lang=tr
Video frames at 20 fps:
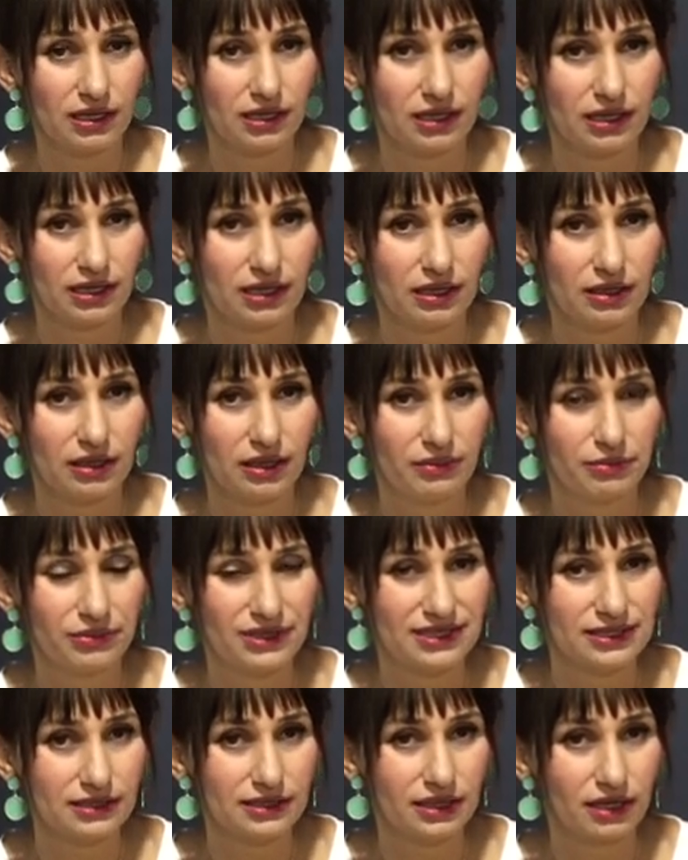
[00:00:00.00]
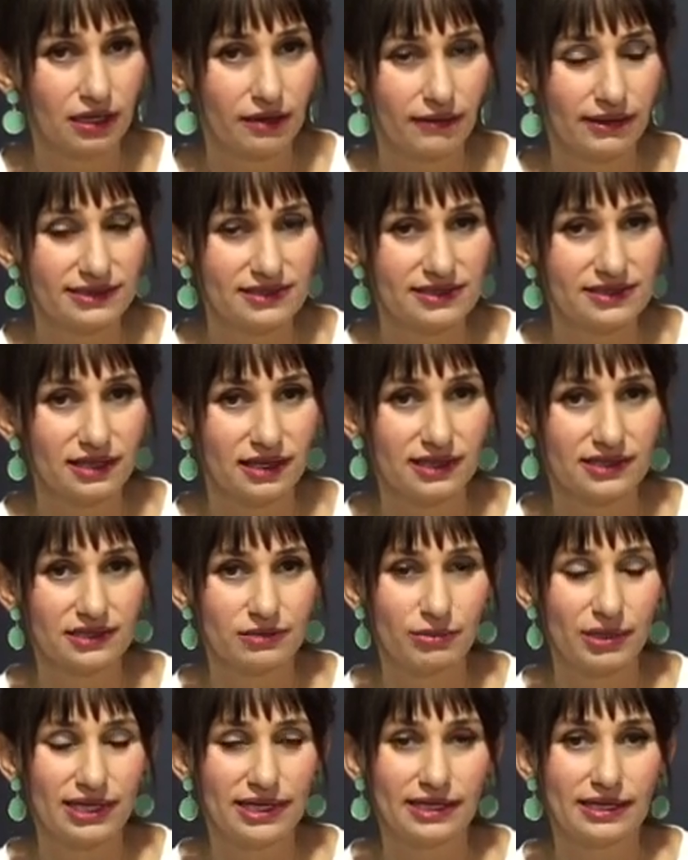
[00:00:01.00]
e, bir kahvaltı
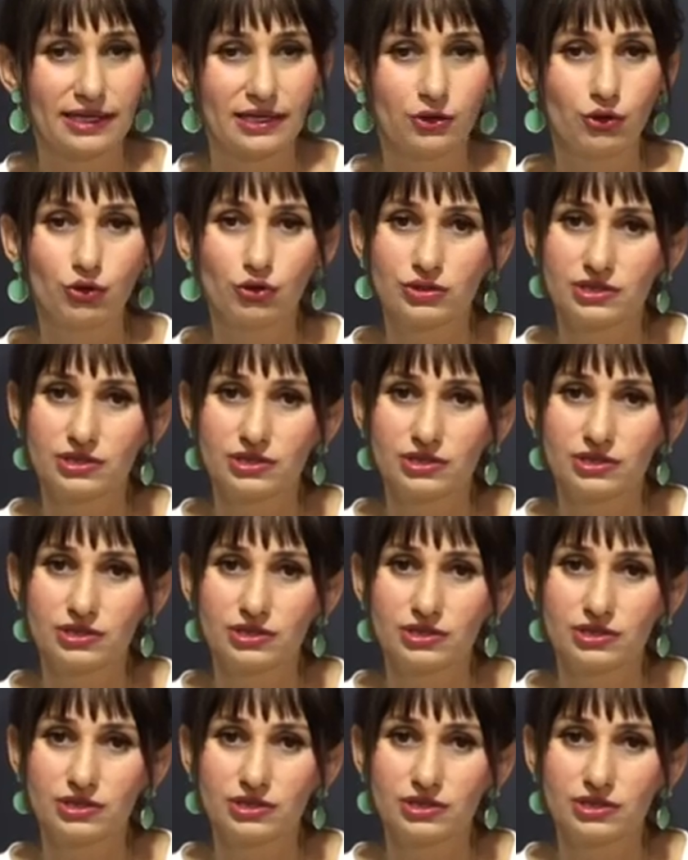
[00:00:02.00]
saati belirleniyor.